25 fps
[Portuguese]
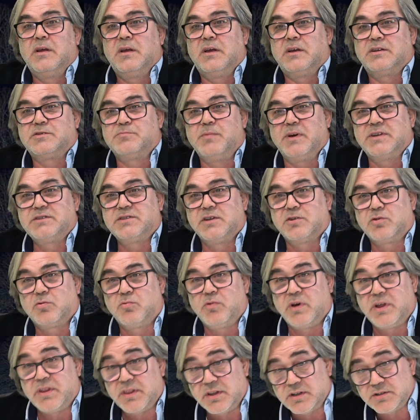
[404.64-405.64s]
as mais
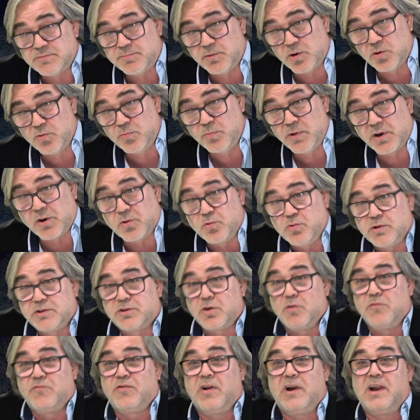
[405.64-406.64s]
adequadas para uma rua
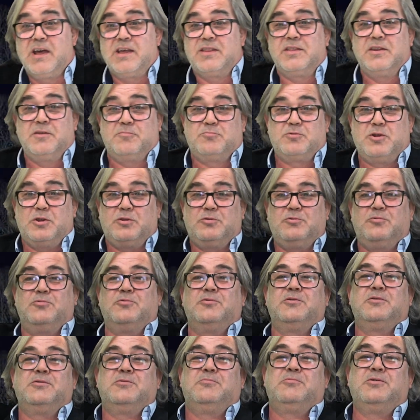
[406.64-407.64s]
tão falada, portanto,
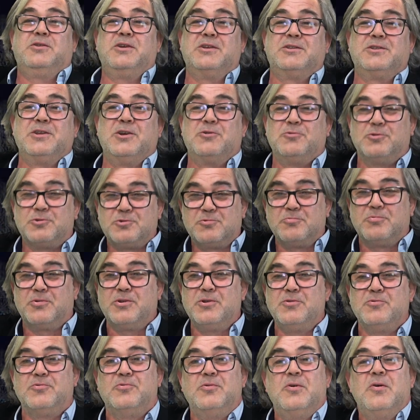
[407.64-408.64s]
devia ter outro
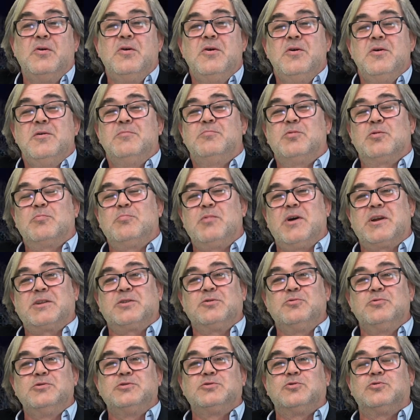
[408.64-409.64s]
brilho por
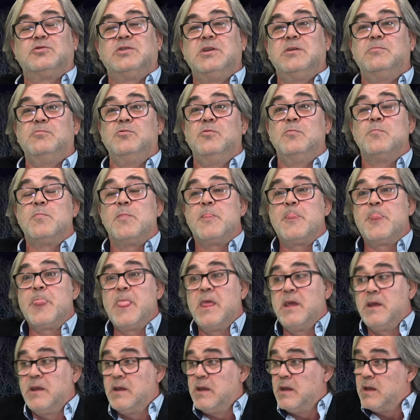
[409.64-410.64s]
parte do Executivo.
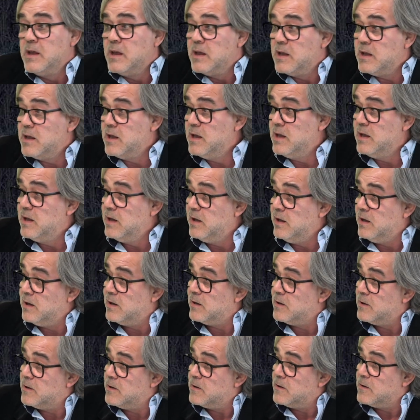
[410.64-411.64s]

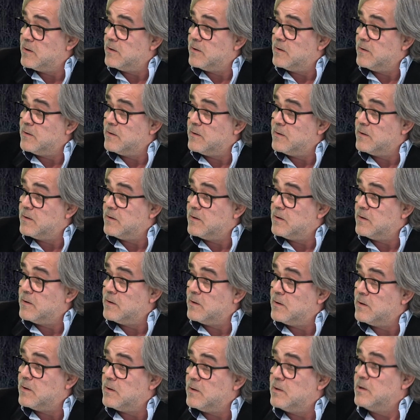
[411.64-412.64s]
E
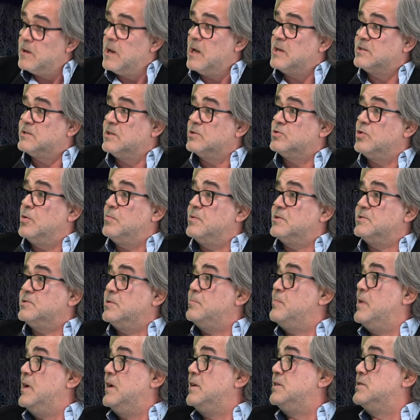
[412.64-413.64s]
nessas obras
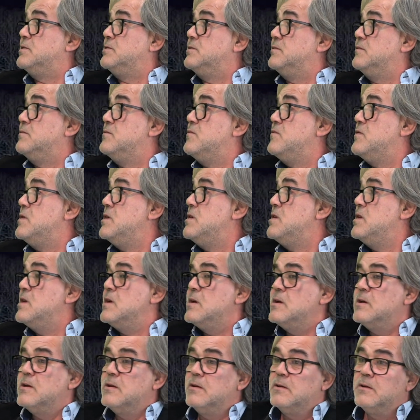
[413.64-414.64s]
a mais
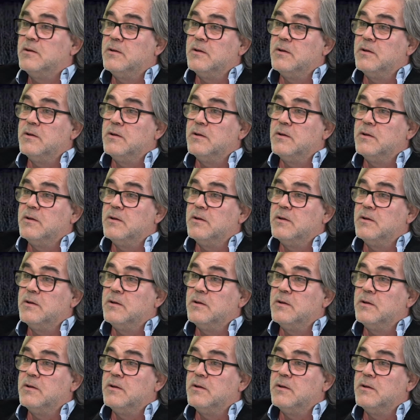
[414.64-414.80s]
vinha